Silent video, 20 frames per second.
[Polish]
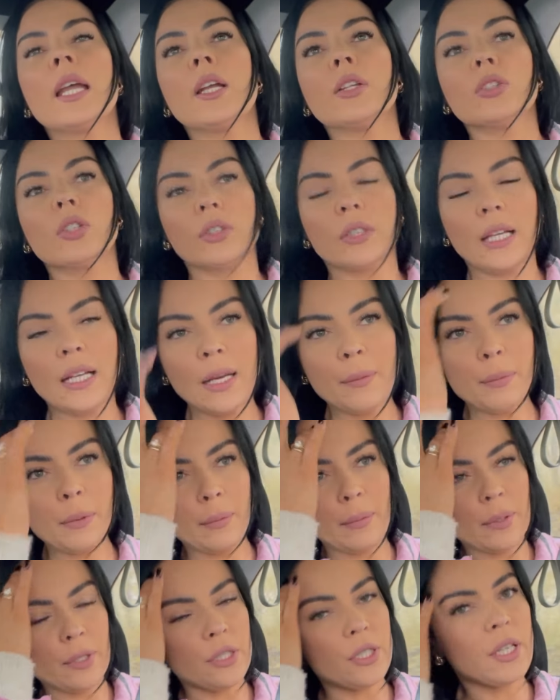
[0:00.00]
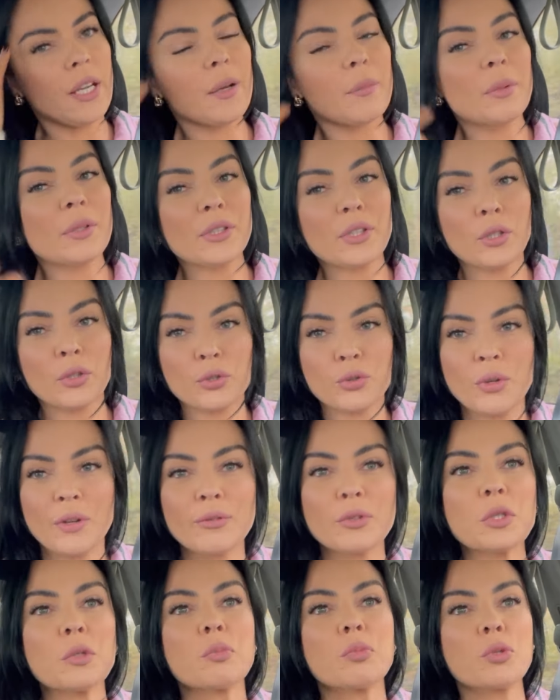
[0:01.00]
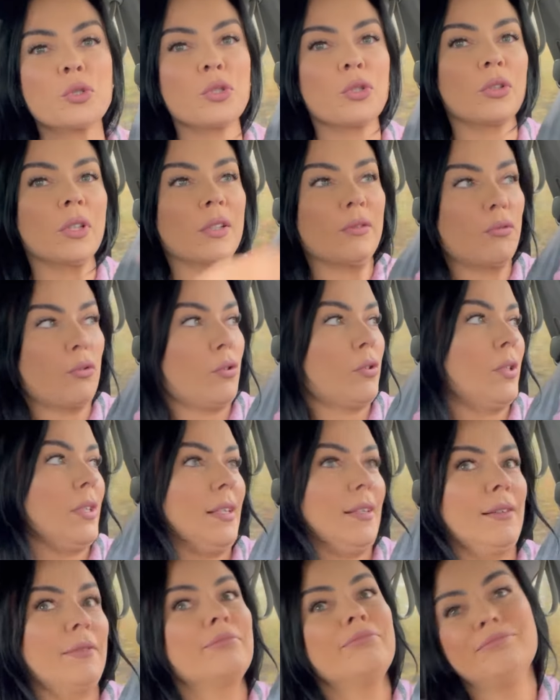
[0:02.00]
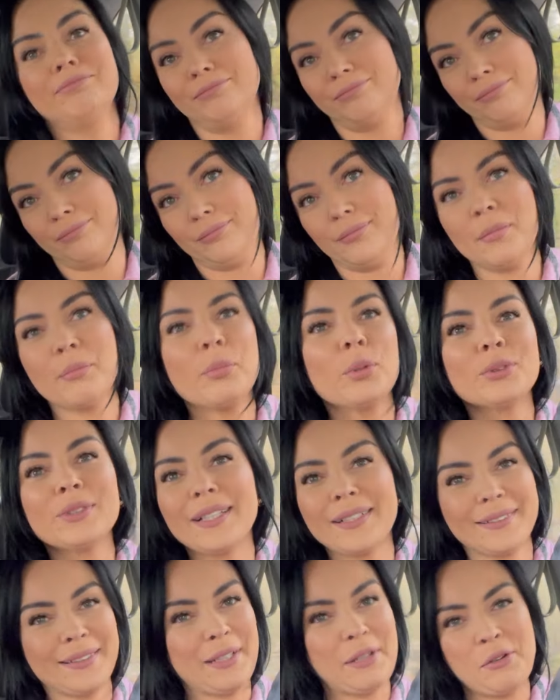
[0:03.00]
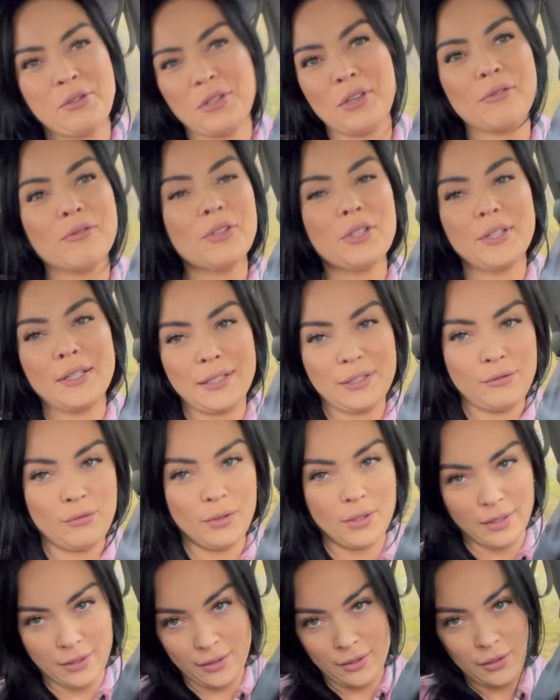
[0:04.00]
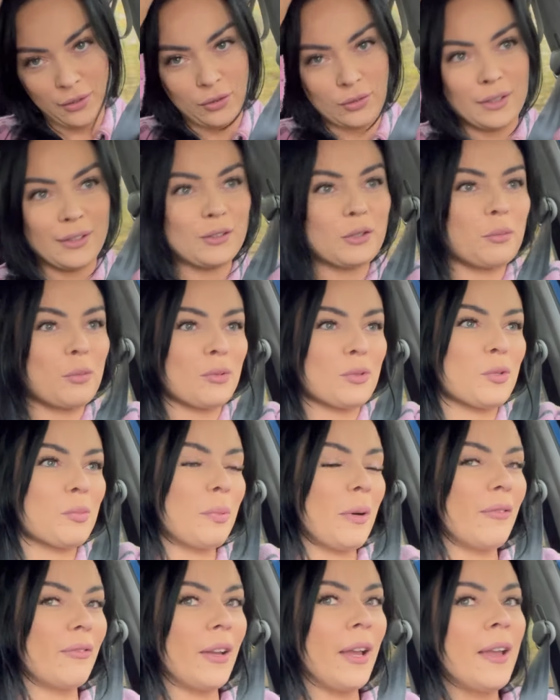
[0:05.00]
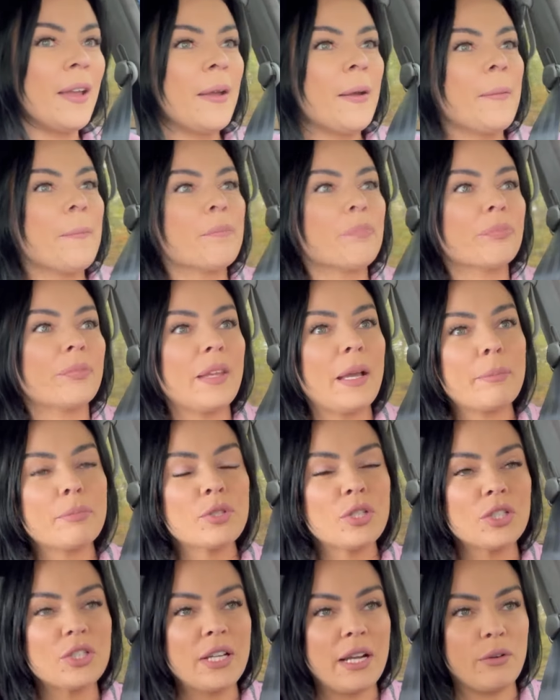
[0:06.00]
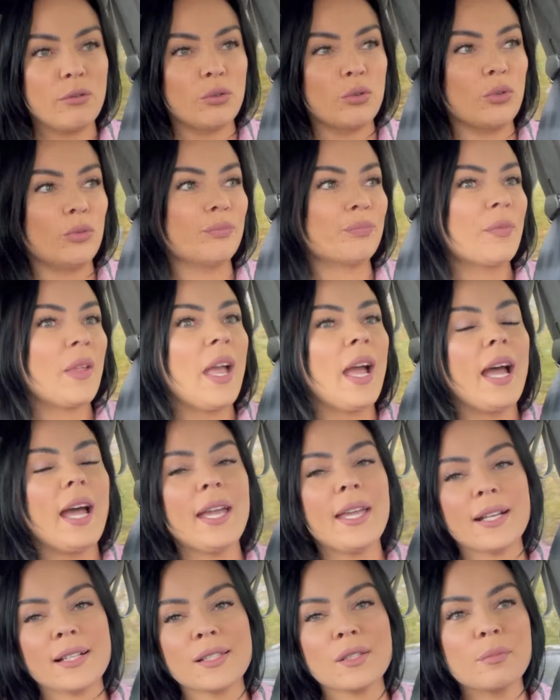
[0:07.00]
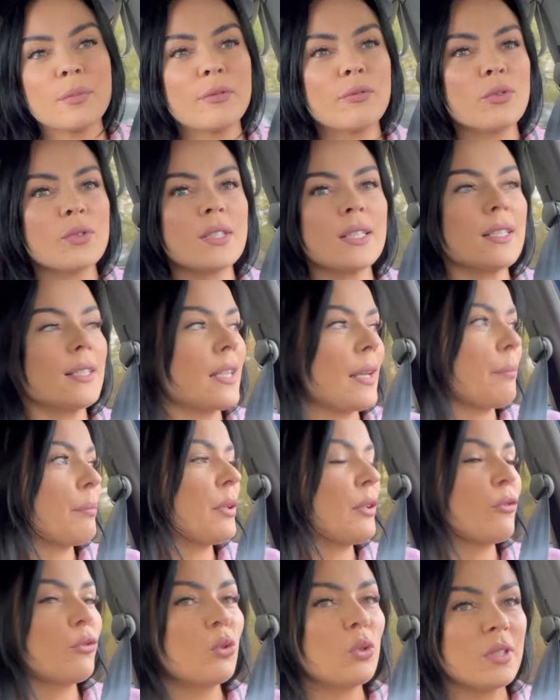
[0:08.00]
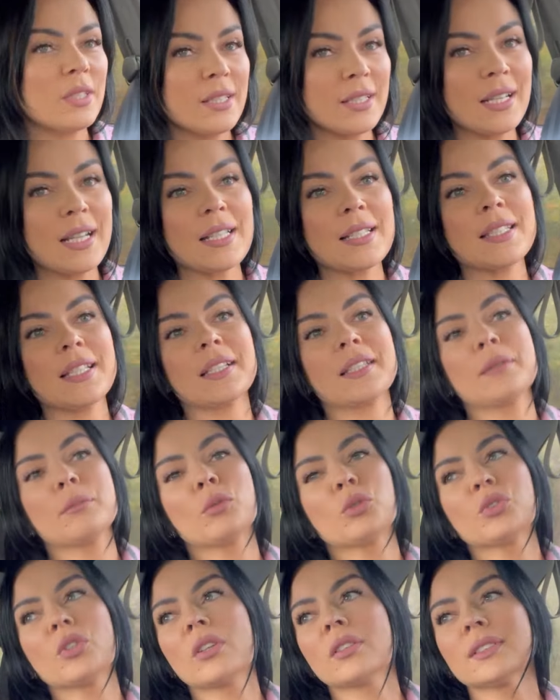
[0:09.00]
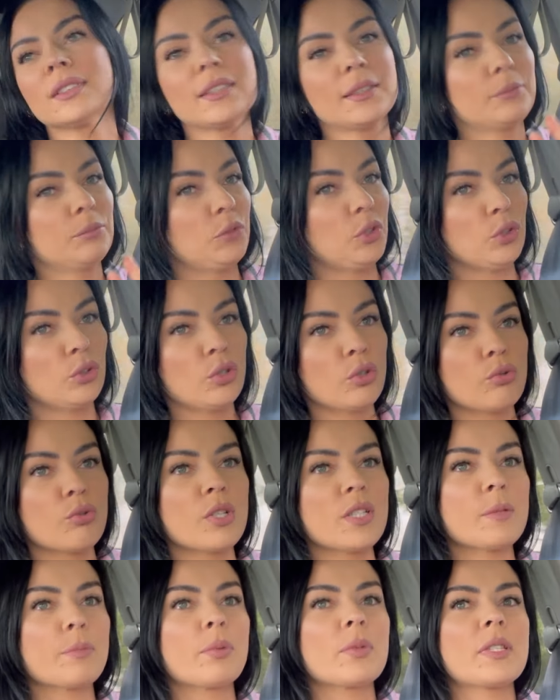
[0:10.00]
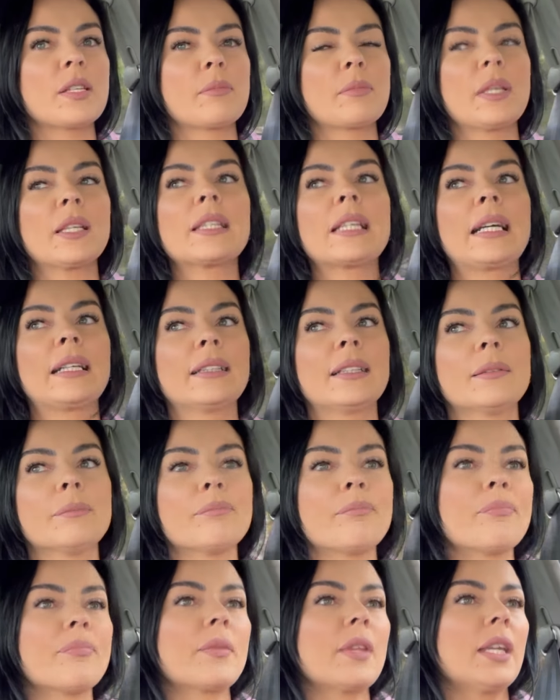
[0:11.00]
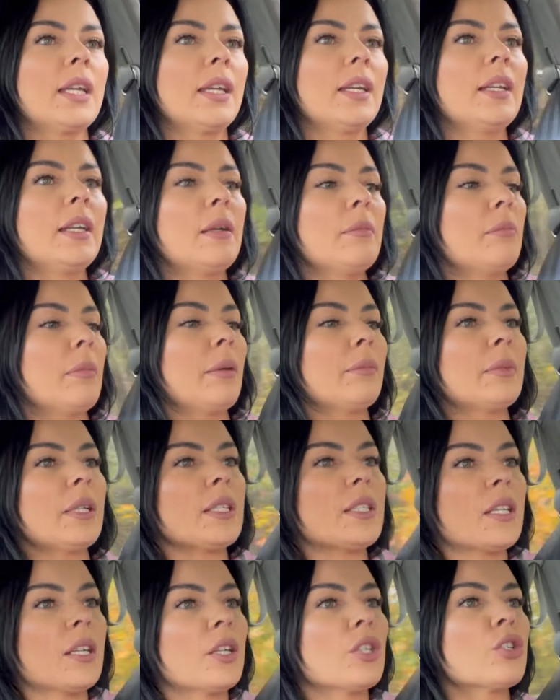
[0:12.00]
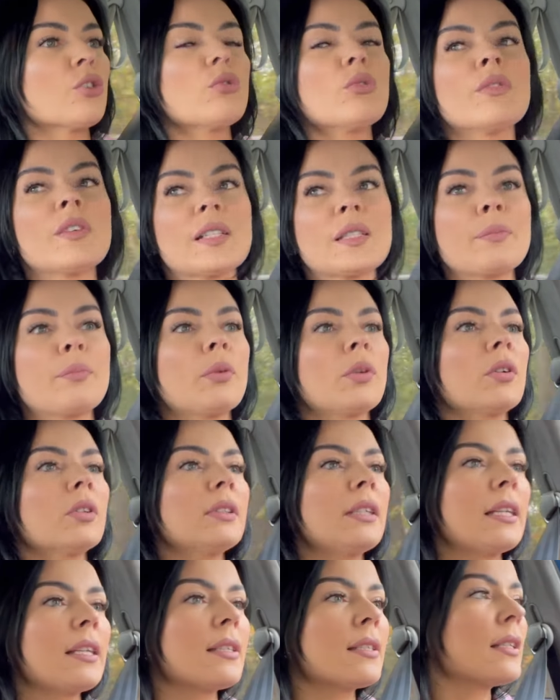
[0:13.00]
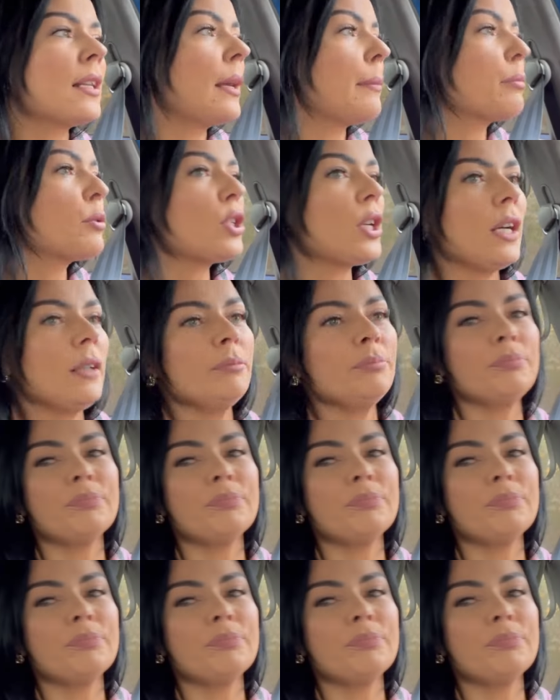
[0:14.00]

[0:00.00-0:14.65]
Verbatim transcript: to najlepiej będzie, jak będę chodziła w rozpuszczonych włosach. Bo tak tego nie widać. Widać tylko na dobrą sprawę na przedziałku. A jak sobie włosy zepnę w kucyka z takim odrostem, no to już jest pozamiatane. Mam nadzieję, że u Was pogoda jest lepsza,